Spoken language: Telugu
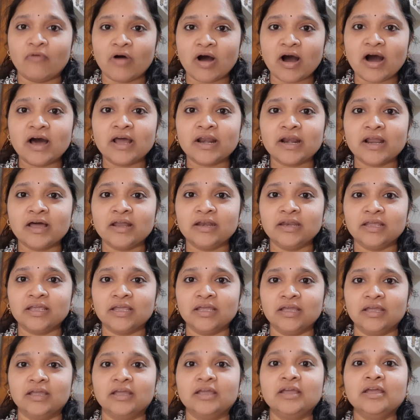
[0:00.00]

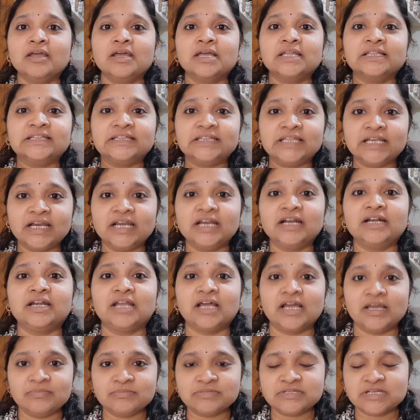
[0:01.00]
వారానికి త్రీ
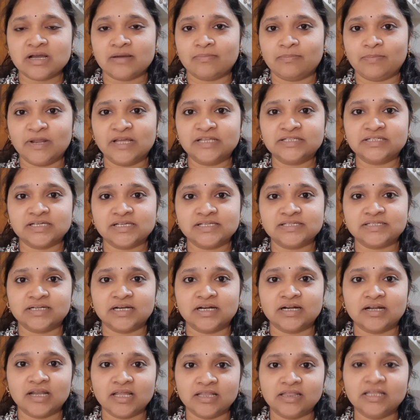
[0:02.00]
టైమ్స్ అప్లై
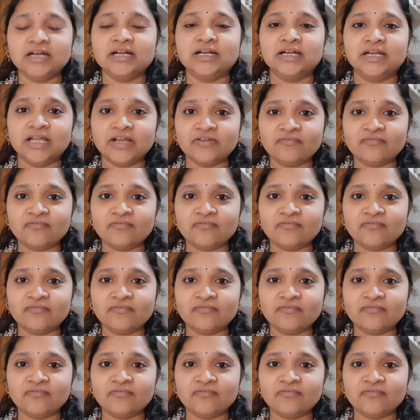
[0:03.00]
చేసినట్లయితే